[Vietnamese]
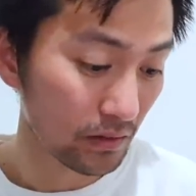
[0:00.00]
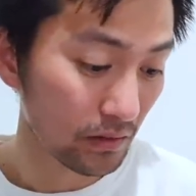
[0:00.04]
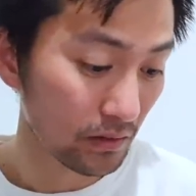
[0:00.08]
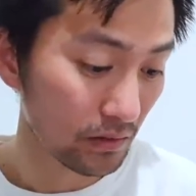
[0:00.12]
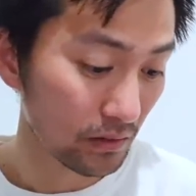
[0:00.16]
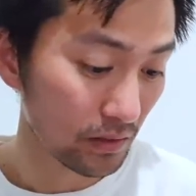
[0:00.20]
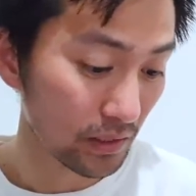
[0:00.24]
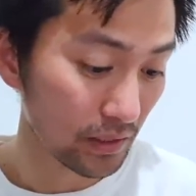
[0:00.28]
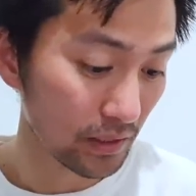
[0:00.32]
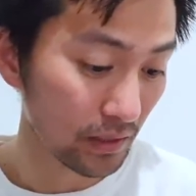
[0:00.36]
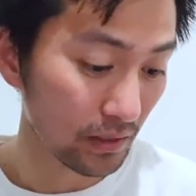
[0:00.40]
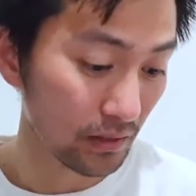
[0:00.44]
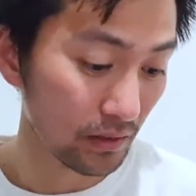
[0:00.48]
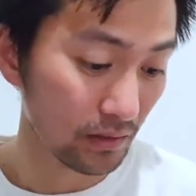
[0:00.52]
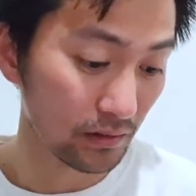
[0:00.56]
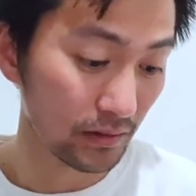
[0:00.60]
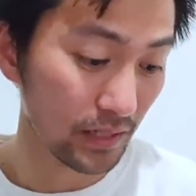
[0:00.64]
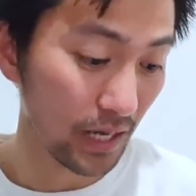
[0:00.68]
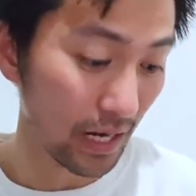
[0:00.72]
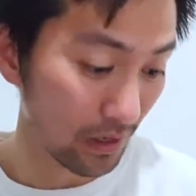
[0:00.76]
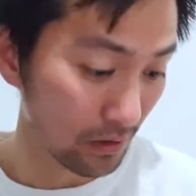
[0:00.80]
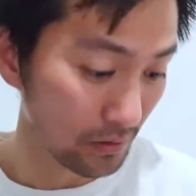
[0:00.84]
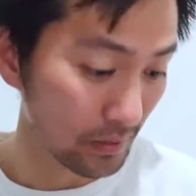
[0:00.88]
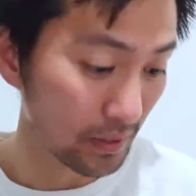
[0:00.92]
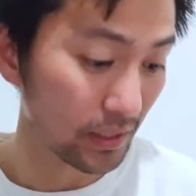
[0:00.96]
Có khi là lừa
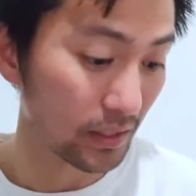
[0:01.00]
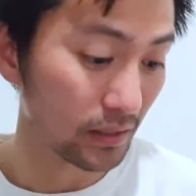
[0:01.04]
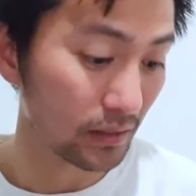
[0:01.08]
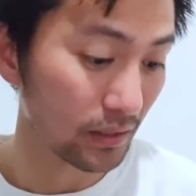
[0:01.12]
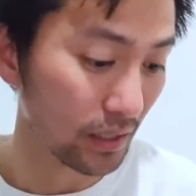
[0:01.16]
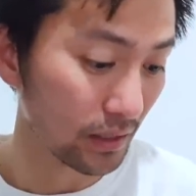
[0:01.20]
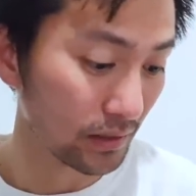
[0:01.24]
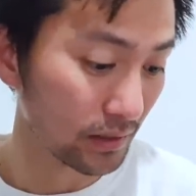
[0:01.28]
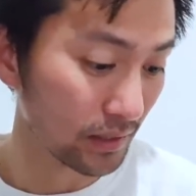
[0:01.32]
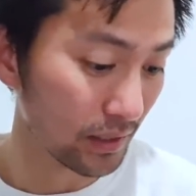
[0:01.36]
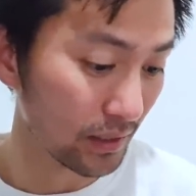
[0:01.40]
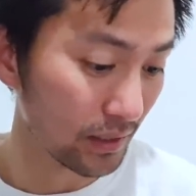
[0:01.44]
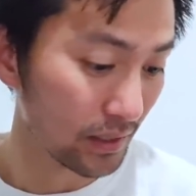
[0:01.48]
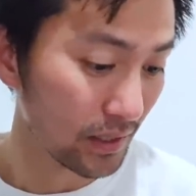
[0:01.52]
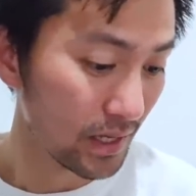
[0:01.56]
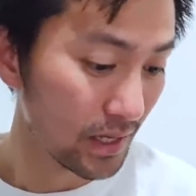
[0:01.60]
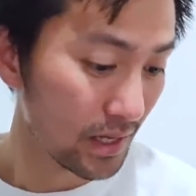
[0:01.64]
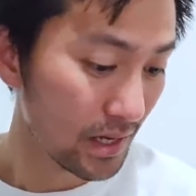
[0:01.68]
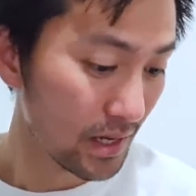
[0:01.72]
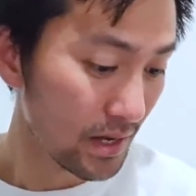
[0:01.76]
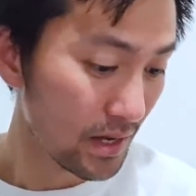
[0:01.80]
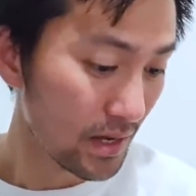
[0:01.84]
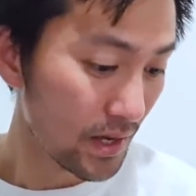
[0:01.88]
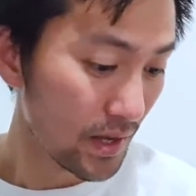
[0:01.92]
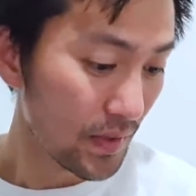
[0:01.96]
đảo, các bạn cẩn thận nha.
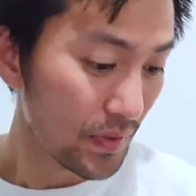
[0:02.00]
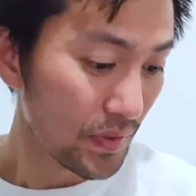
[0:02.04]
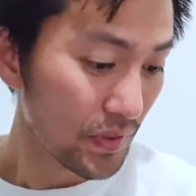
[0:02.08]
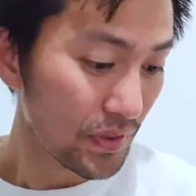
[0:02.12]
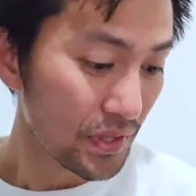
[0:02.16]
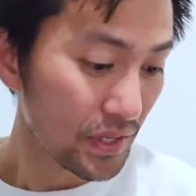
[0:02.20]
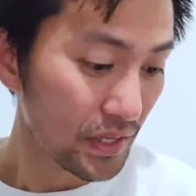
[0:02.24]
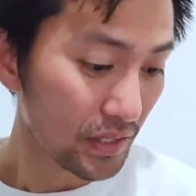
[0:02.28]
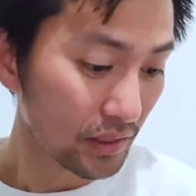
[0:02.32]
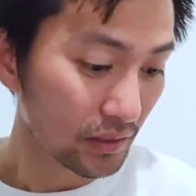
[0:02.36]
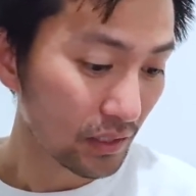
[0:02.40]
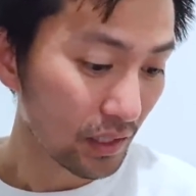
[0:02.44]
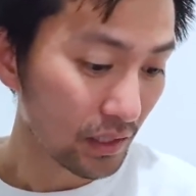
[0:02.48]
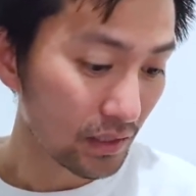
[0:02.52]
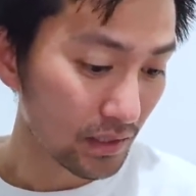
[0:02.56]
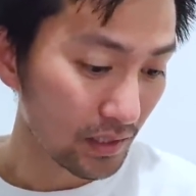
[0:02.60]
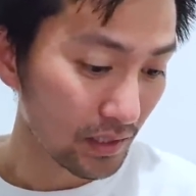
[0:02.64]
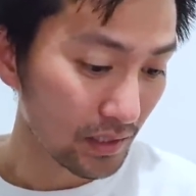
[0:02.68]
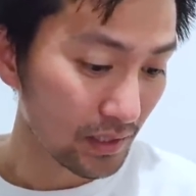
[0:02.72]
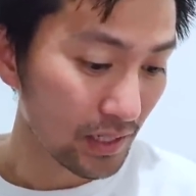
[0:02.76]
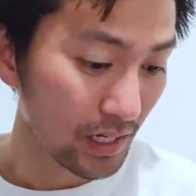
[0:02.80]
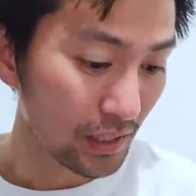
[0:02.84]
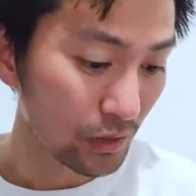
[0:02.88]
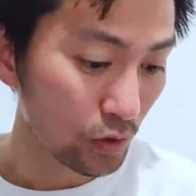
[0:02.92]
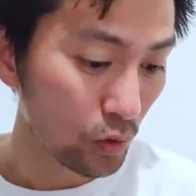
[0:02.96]
Nhưng thực
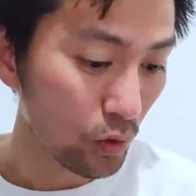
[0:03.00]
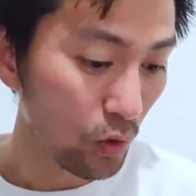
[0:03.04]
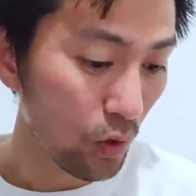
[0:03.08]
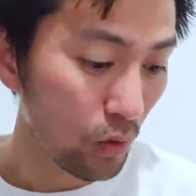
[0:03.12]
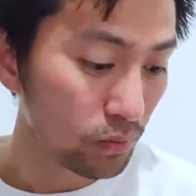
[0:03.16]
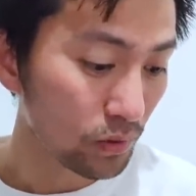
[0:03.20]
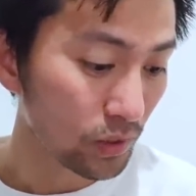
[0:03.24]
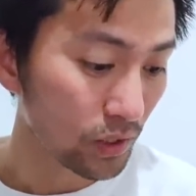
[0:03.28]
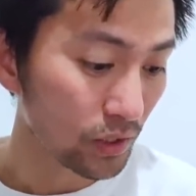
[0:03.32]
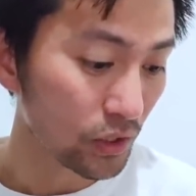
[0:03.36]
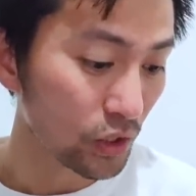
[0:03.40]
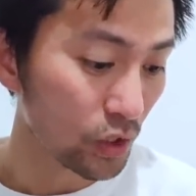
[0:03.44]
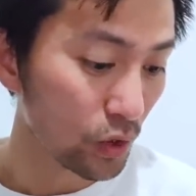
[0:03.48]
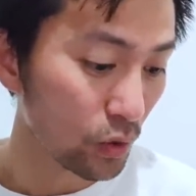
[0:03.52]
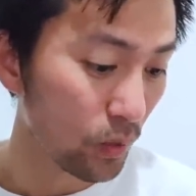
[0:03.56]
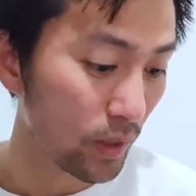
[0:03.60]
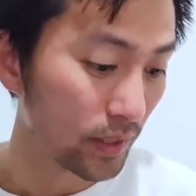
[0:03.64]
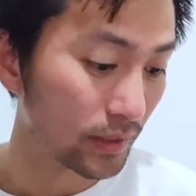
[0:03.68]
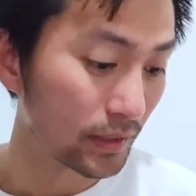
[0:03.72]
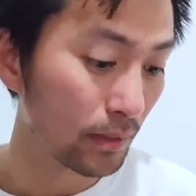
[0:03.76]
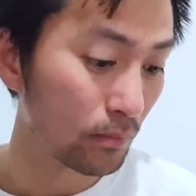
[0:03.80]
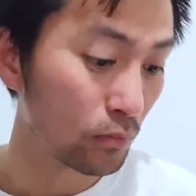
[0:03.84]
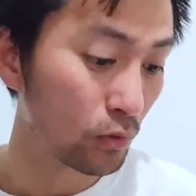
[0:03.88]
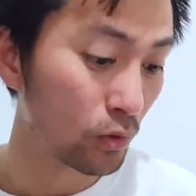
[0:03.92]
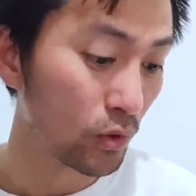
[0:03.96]
sự đã thu hút rất nhiều
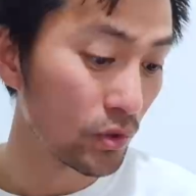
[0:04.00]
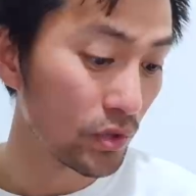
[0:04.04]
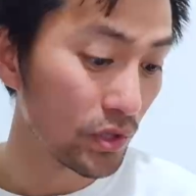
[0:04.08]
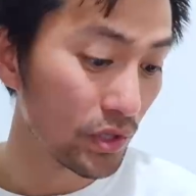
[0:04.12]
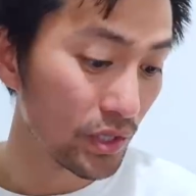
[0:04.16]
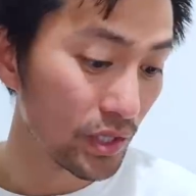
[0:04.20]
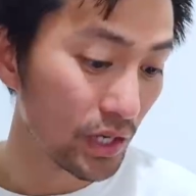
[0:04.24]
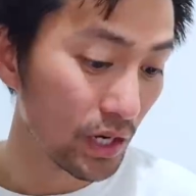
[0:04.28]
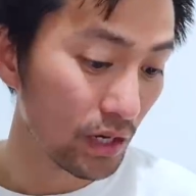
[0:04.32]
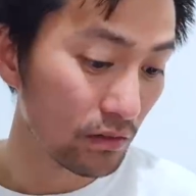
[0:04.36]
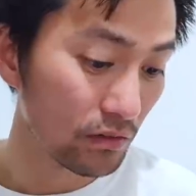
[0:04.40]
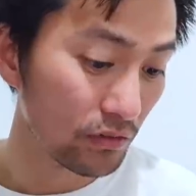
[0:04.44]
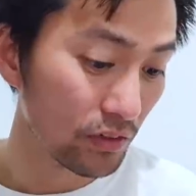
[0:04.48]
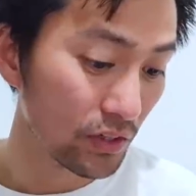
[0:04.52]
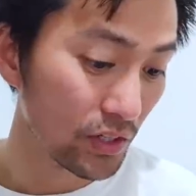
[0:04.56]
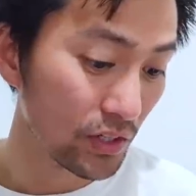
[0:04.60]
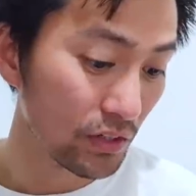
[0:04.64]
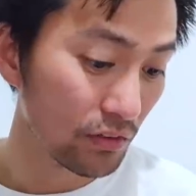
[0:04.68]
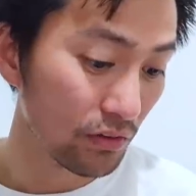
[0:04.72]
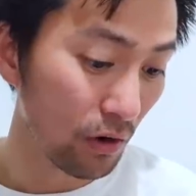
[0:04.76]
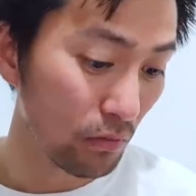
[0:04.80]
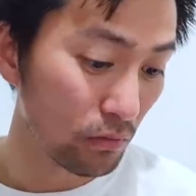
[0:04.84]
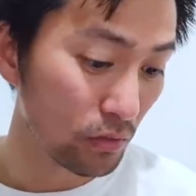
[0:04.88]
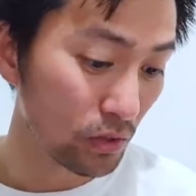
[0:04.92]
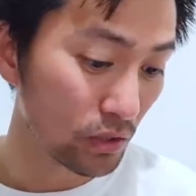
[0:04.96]
quan tâm của di dân với hy
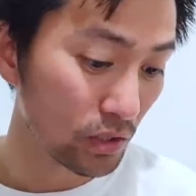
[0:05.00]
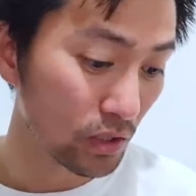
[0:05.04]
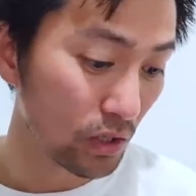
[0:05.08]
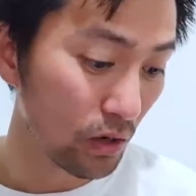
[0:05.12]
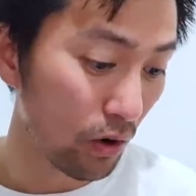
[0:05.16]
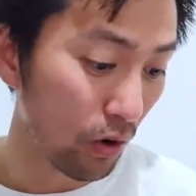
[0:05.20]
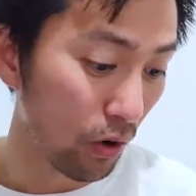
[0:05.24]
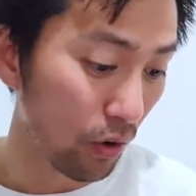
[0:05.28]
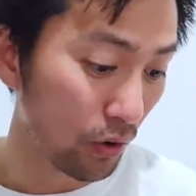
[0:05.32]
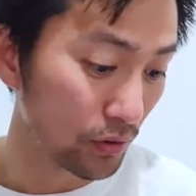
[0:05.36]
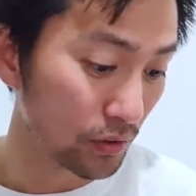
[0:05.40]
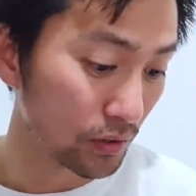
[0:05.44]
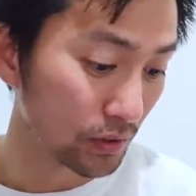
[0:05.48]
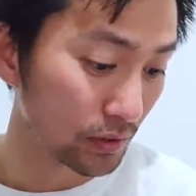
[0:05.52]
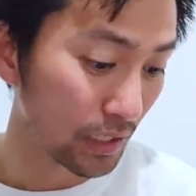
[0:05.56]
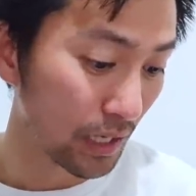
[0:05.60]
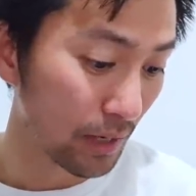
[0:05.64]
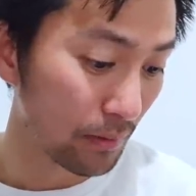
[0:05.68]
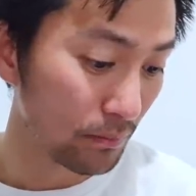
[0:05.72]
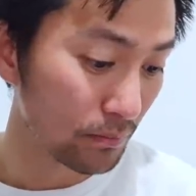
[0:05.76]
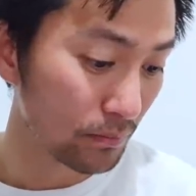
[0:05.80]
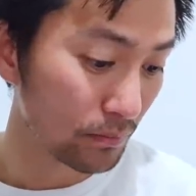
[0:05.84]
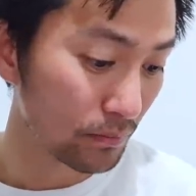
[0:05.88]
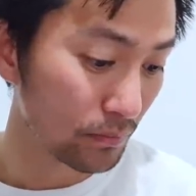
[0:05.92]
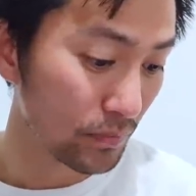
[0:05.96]
vọng có cơ hội được
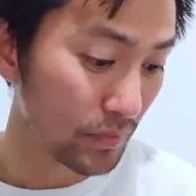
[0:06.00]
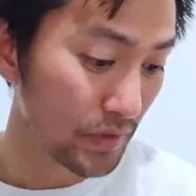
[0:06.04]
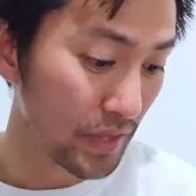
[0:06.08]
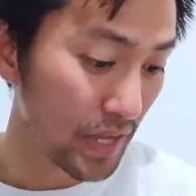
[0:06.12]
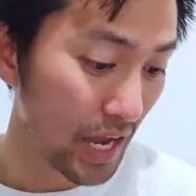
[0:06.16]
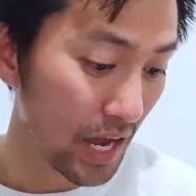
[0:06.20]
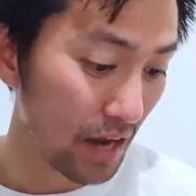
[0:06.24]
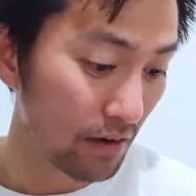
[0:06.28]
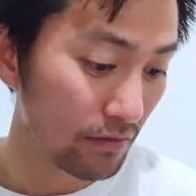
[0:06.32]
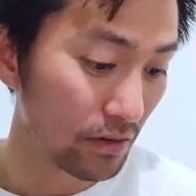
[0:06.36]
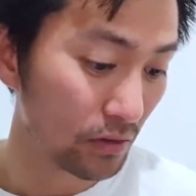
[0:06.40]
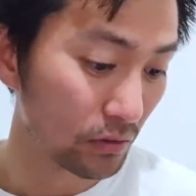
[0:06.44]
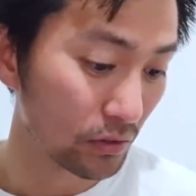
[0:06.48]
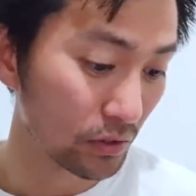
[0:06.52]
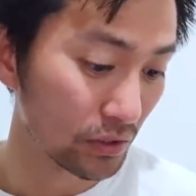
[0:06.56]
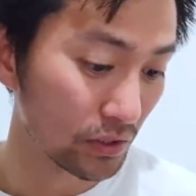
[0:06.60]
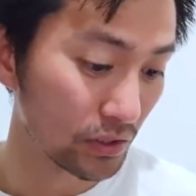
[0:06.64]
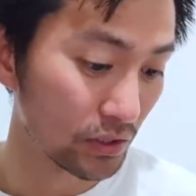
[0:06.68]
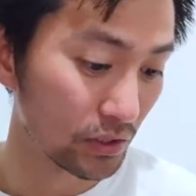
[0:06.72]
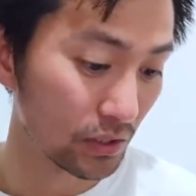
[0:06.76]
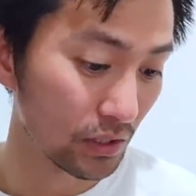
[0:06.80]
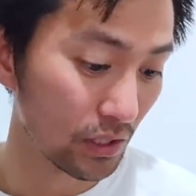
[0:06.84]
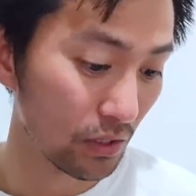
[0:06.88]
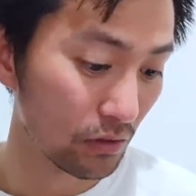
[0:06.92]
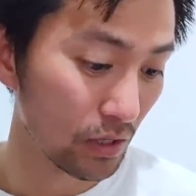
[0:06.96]
tham gia vào thị
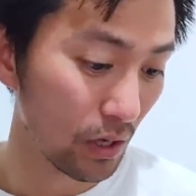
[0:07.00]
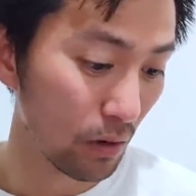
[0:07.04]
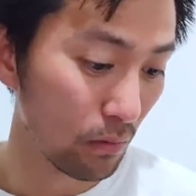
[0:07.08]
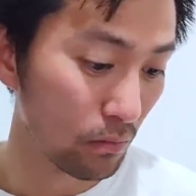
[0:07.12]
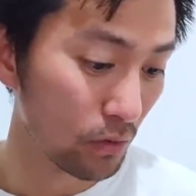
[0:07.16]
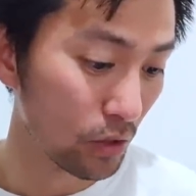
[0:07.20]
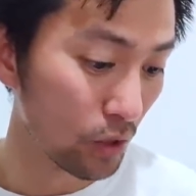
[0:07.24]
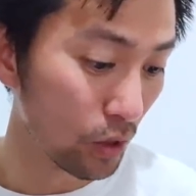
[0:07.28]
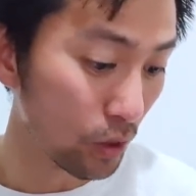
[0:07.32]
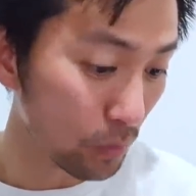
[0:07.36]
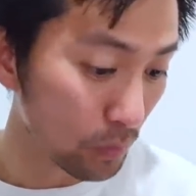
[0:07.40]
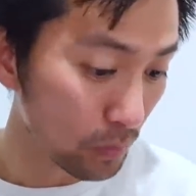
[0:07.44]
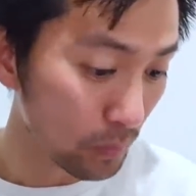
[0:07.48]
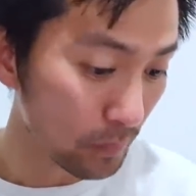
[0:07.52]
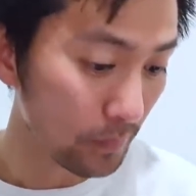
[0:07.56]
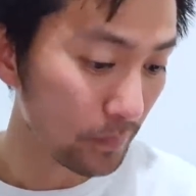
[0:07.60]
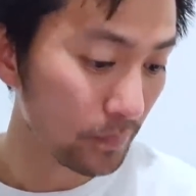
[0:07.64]
trường lao động ở Úc.